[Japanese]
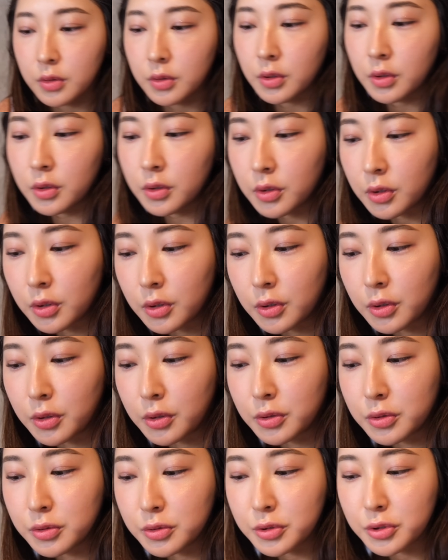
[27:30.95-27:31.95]
なんか
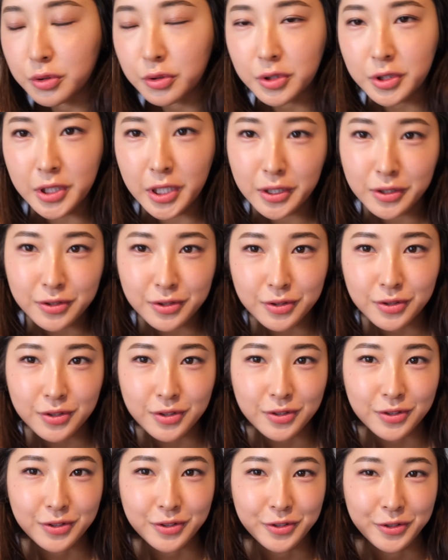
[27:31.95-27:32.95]
ちょっと
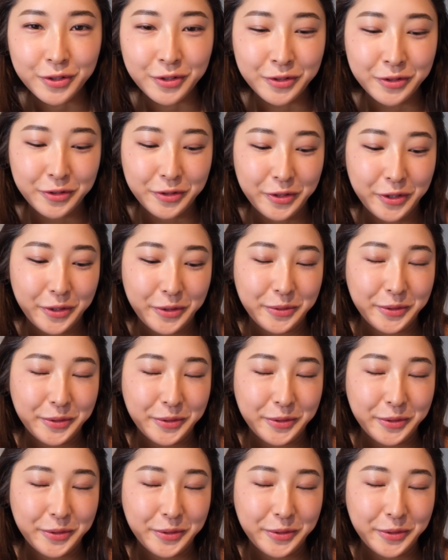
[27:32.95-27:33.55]
セクシーなんだよ